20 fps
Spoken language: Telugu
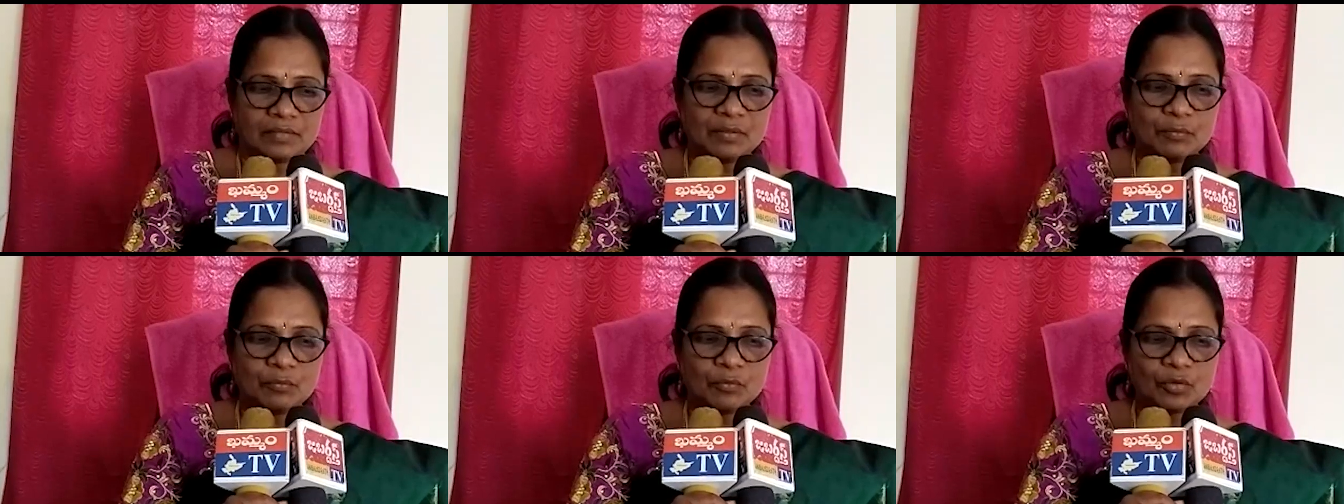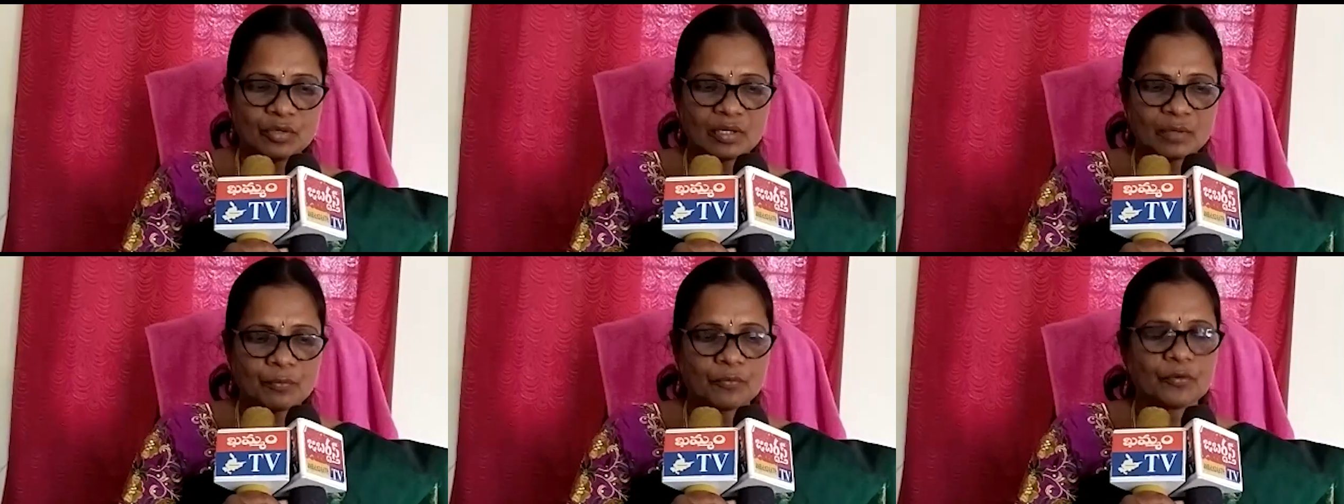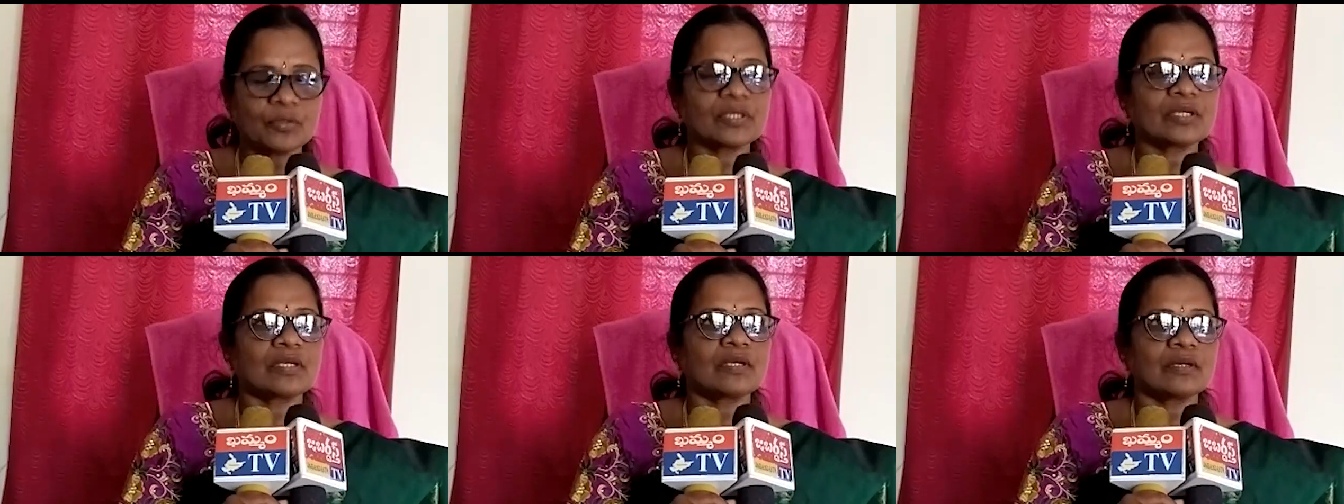ఈ ముగ్గుల
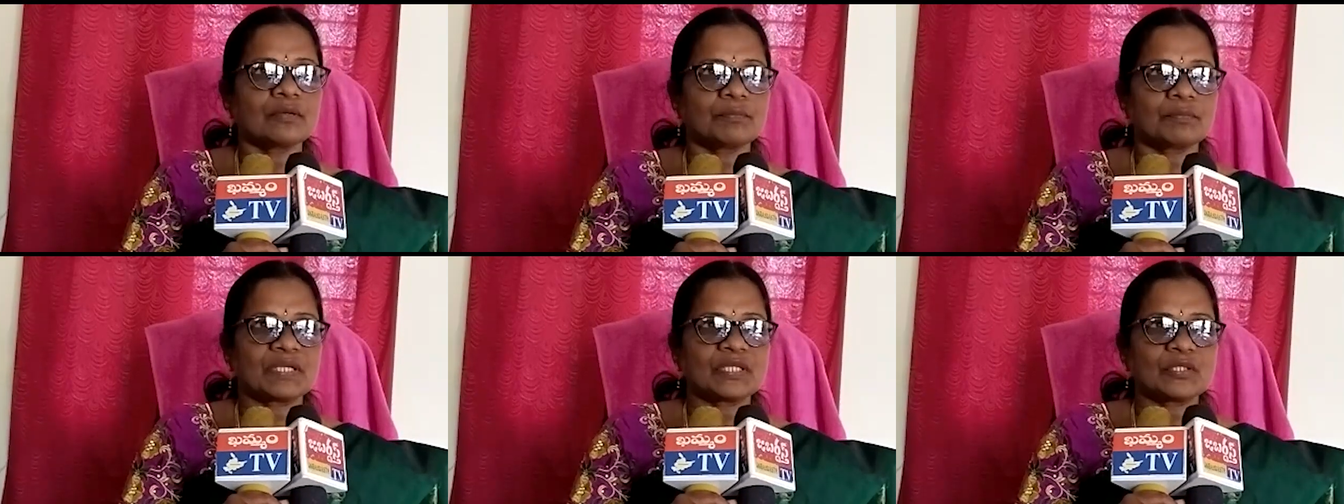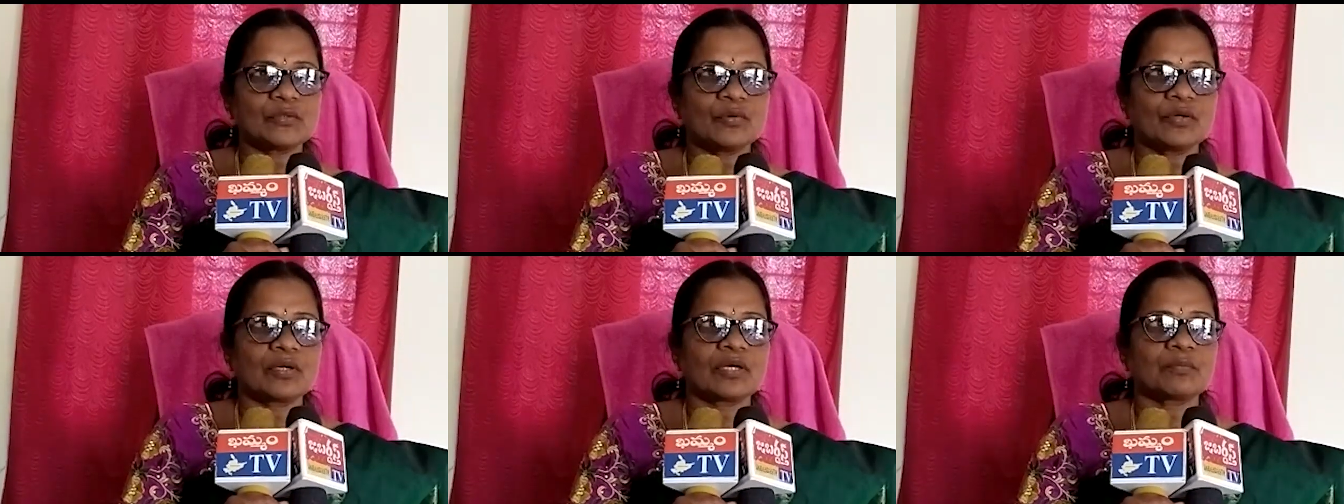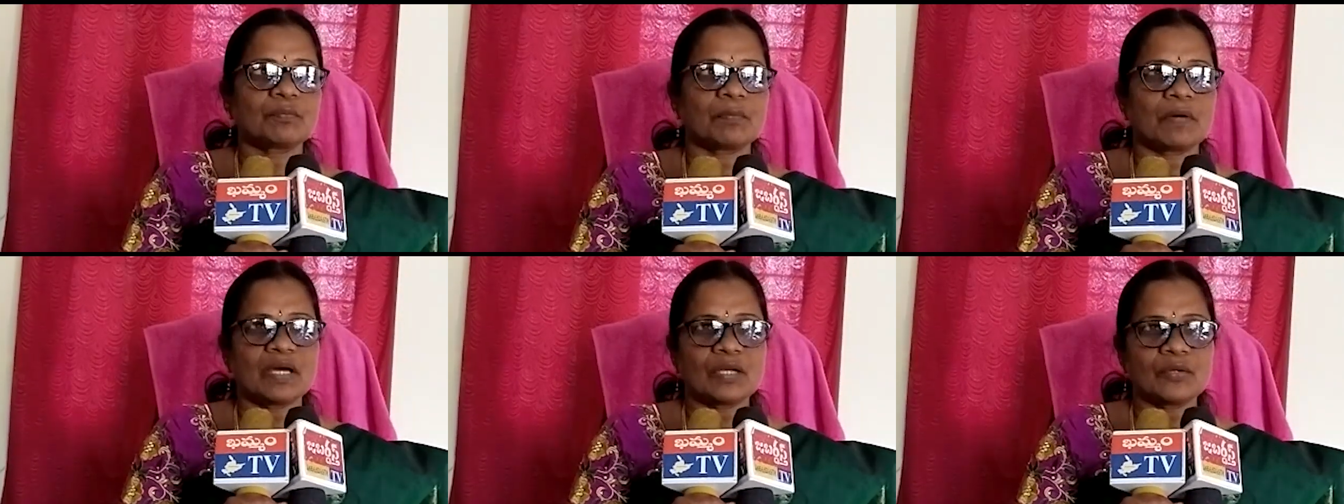పోటీలో ప్రతి
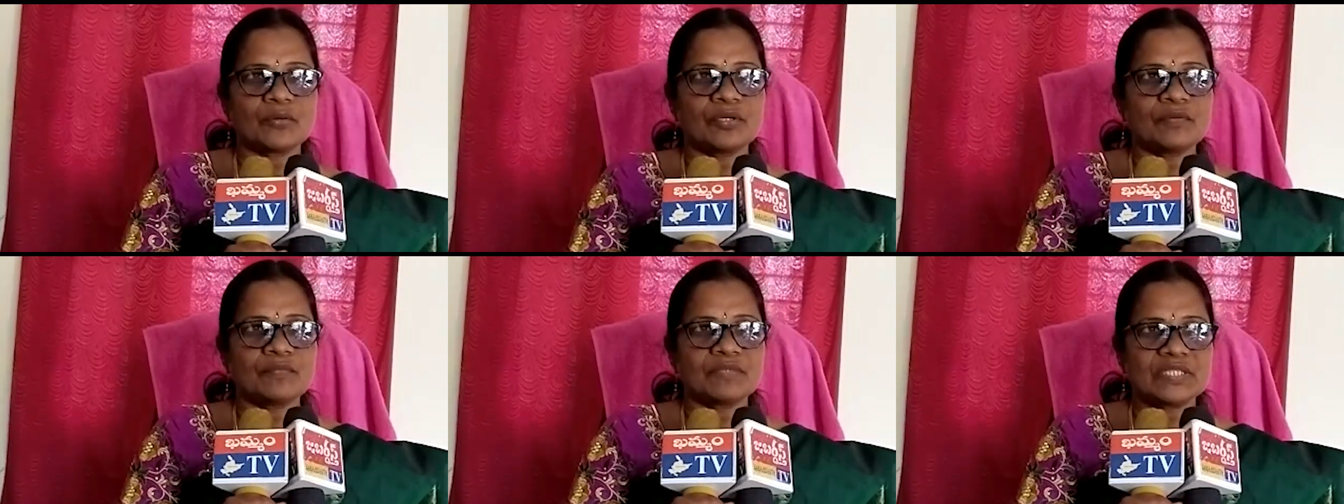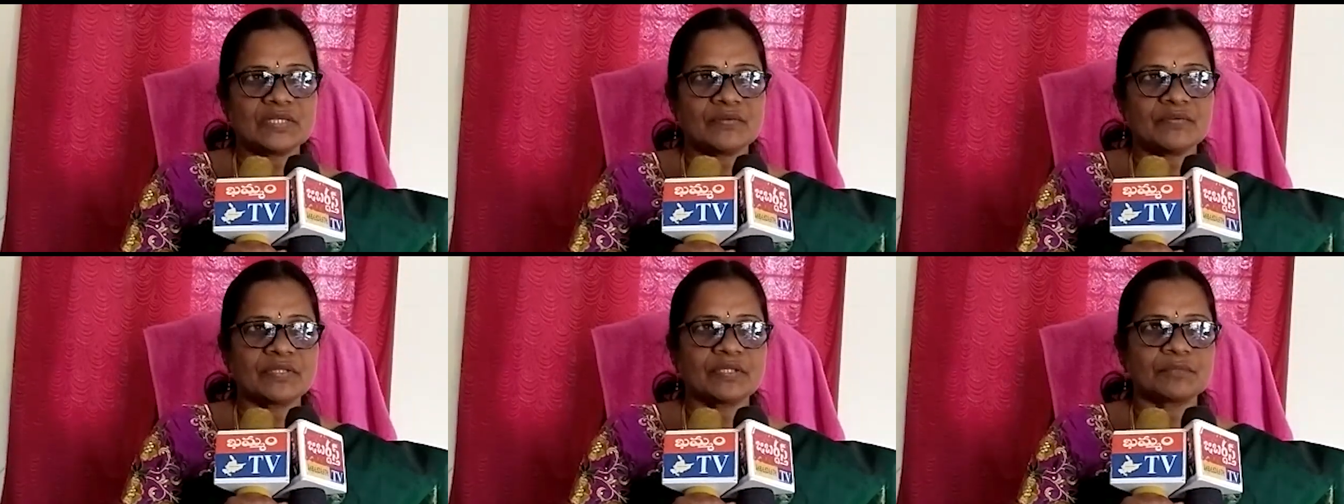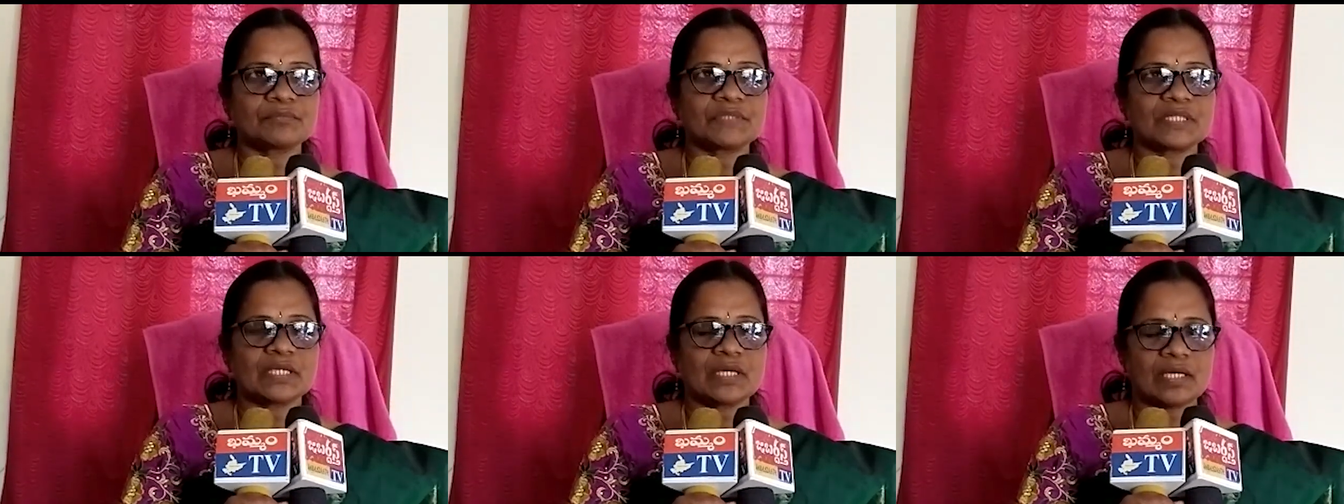ఒక్కరు పాల్గొని
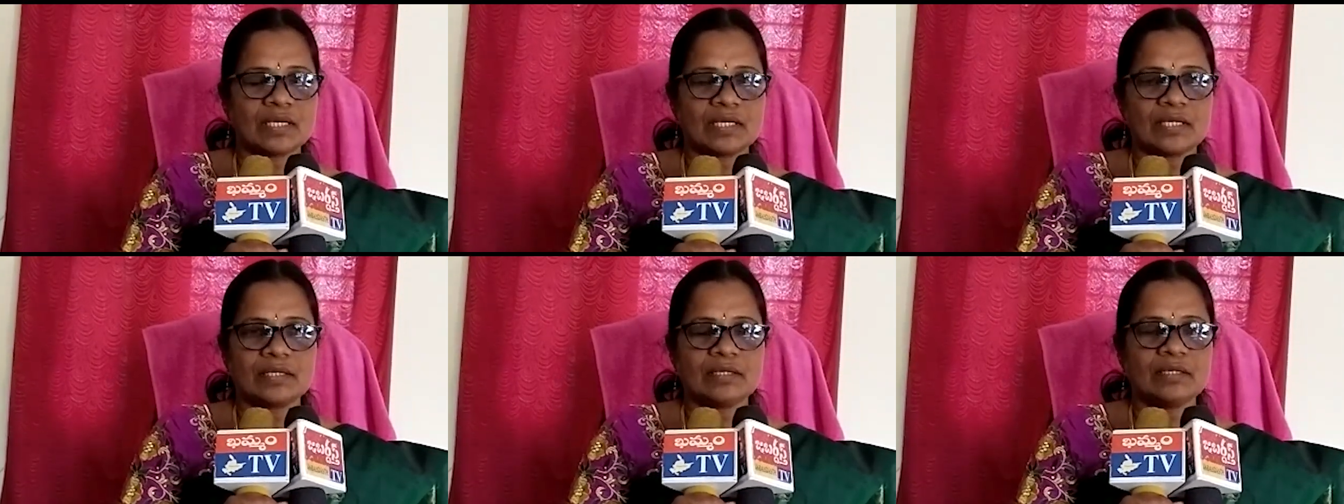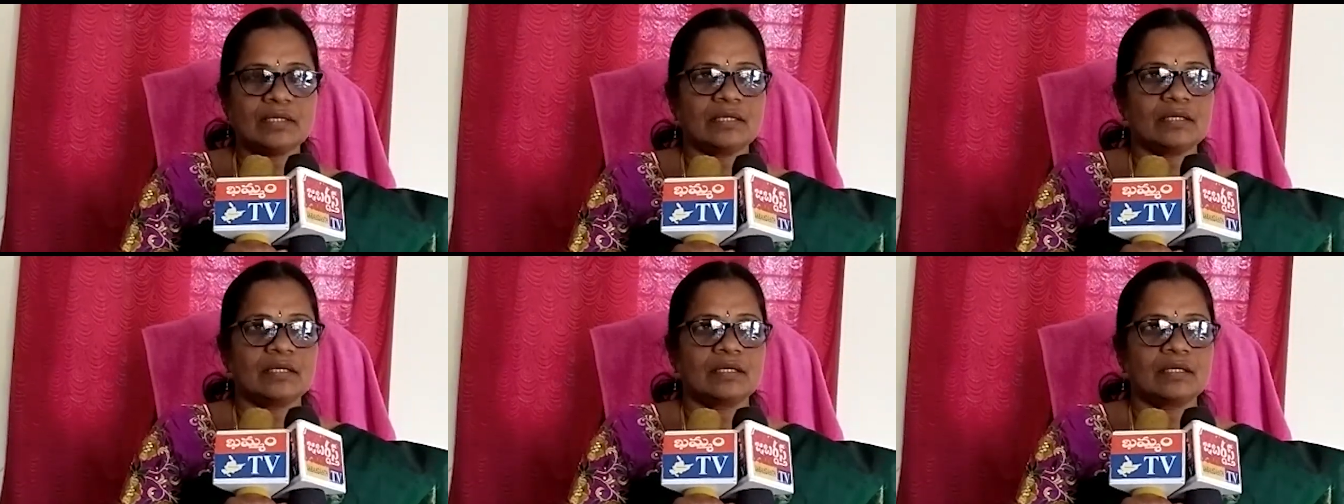విజయవంతం చేయాలని